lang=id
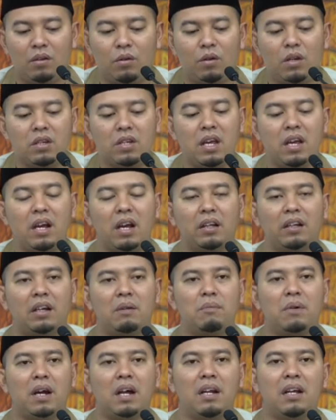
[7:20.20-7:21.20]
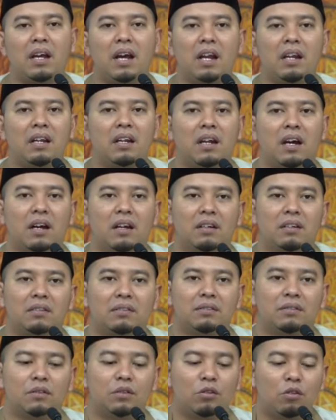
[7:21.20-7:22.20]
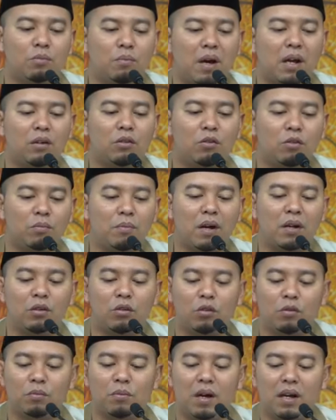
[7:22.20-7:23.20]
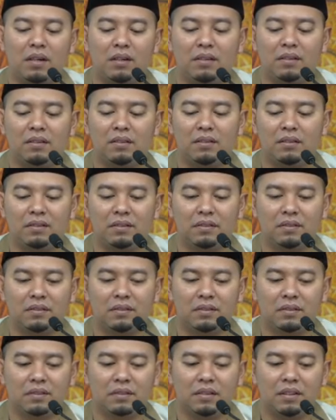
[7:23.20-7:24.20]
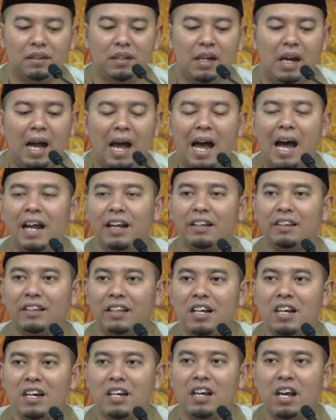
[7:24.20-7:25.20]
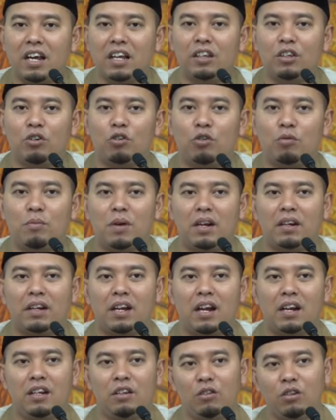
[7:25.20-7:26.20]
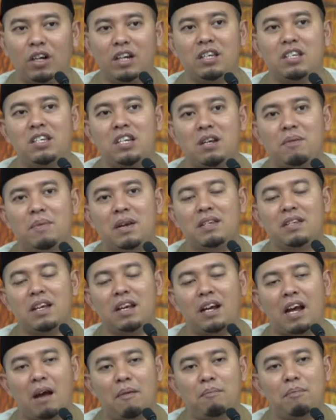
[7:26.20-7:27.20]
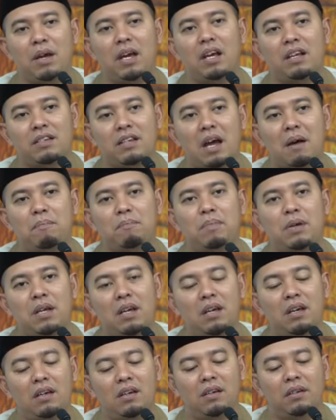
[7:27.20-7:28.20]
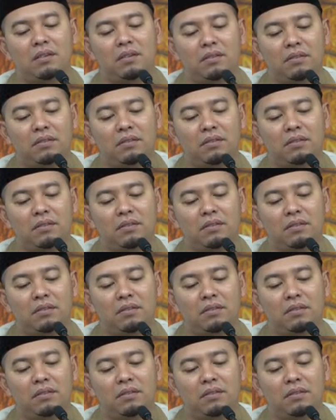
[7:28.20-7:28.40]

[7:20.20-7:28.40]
Udah saya ingatkan berkali-kali dah. Kurban, kurban, kurban. Harta yang kita kurbankan itu kecil masih kambing, sapi.